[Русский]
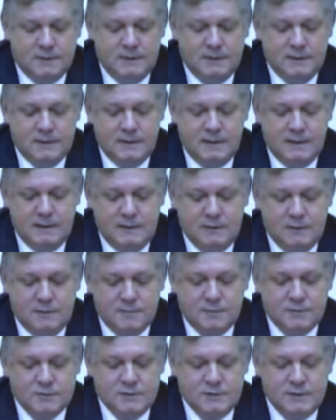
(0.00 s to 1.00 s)
детального
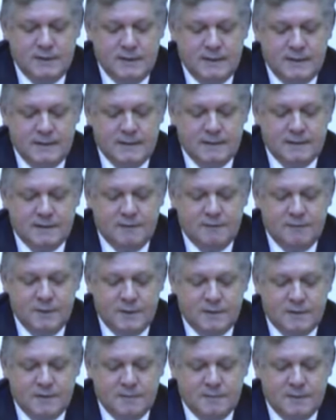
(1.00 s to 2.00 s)
обсуждения на
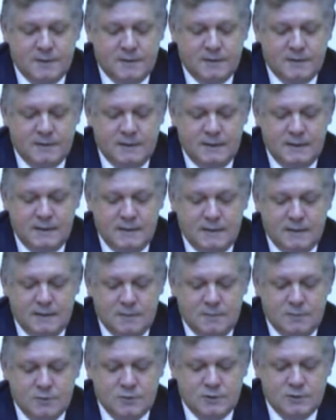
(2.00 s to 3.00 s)
совместном заседании
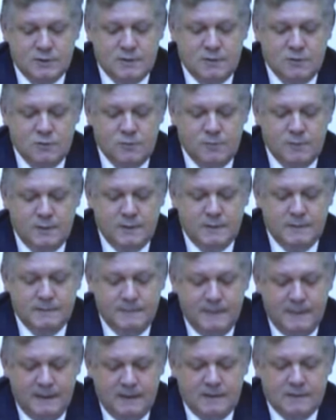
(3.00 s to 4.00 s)
рабочей группы
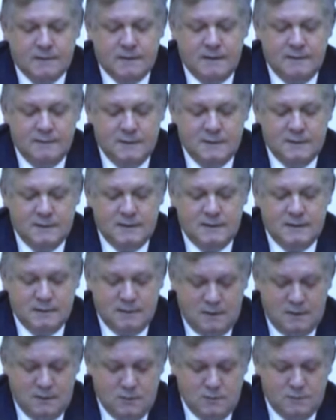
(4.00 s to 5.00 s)
и Совета
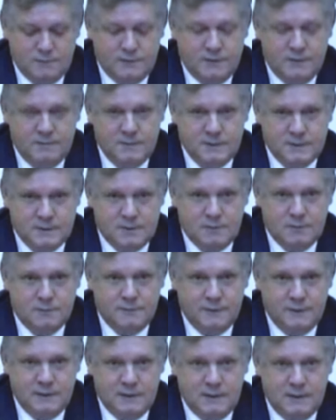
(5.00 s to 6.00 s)
ректоров Сибирского
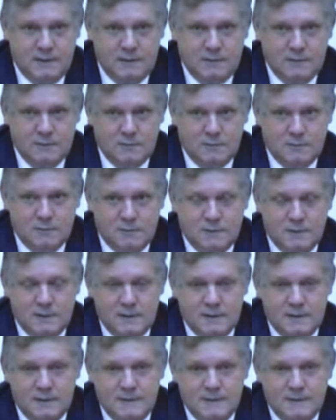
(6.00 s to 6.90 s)
федерального округа.